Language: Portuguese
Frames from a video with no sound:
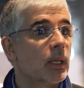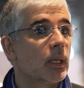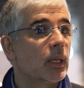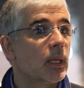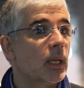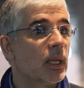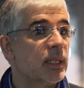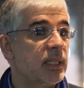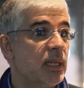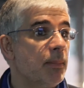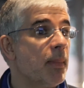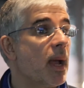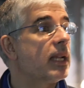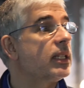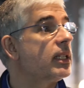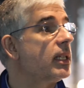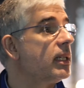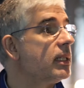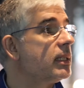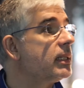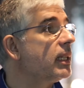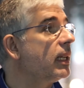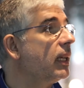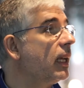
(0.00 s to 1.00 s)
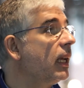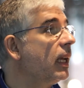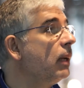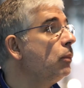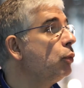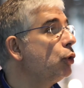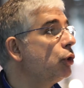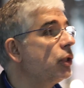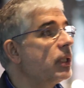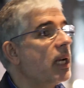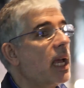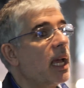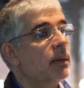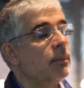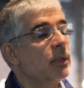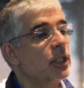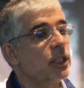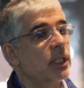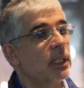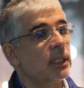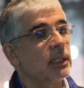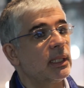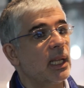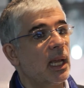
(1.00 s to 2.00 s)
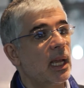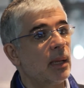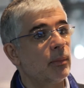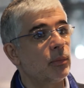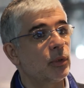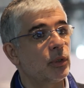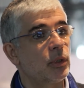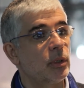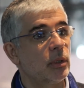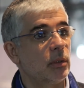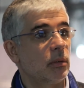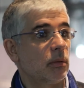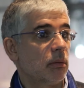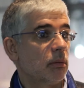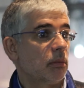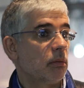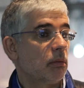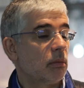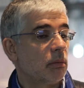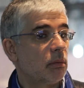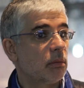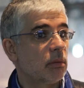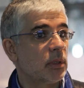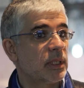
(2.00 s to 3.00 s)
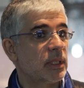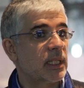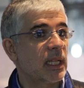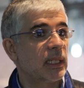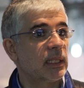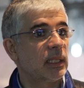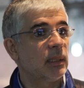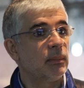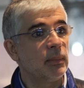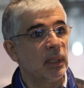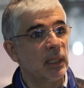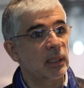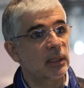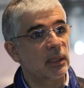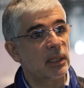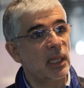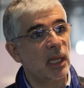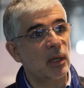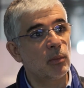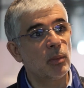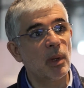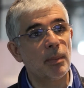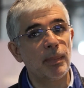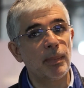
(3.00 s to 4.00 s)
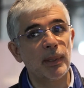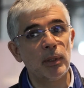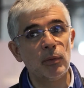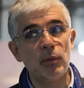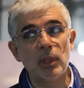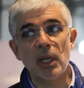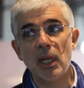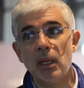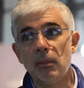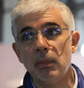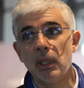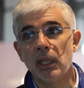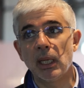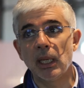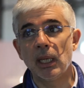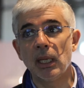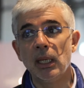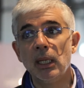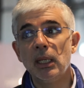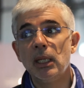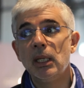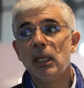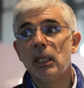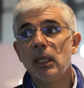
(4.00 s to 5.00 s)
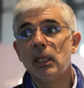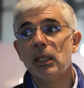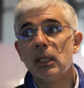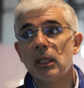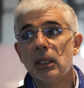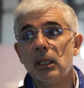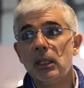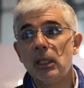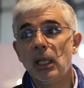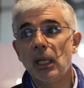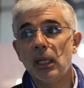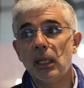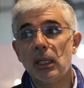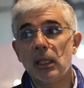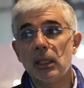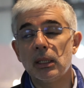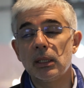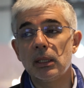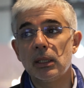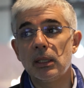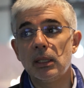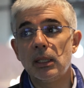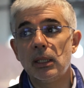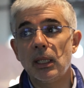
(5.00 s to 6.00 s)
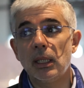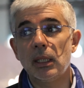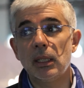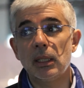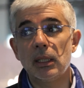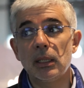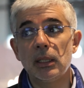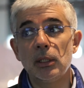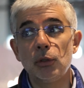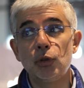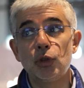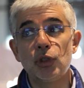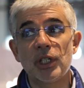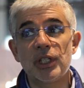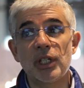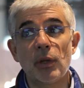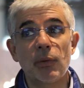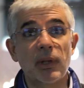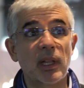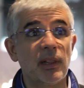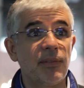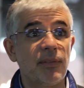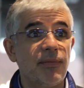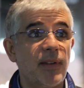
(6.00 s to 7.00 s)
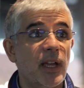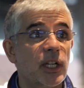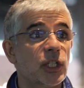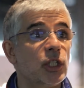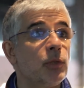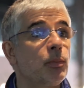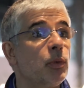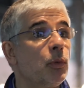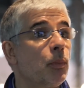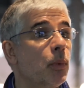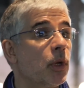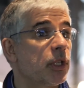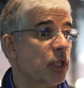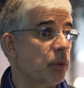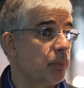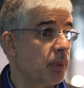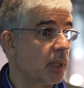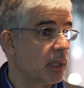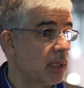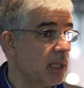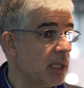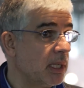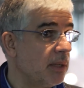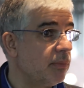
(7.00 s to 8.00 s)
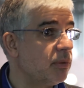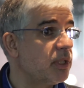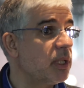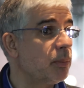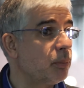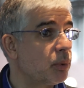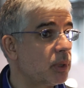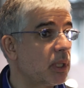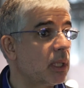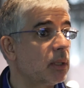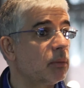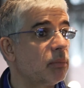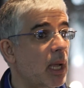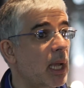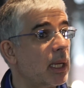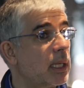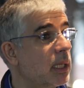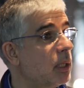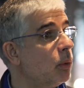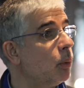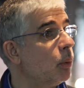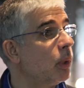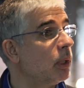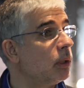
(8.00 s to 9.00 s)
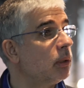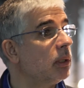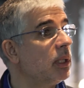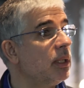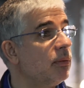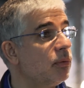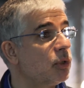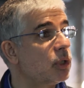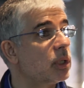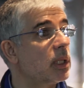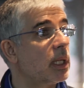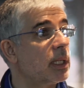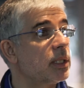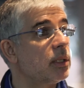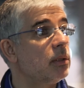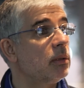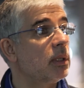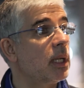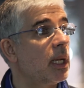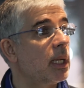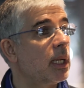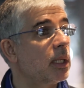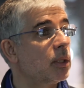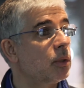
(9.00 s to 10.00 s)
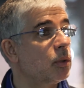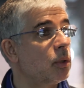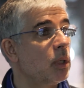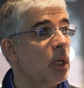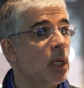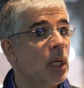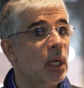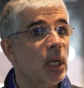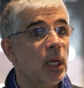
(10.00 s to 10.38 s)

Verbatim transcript: as imagens a, a mostrar, mas tentámos uh, exatamente dar uma panorâmica da, da, ilustração que ele faz de propósito para livros e, portanto, há aqui oito livros selecionados uh,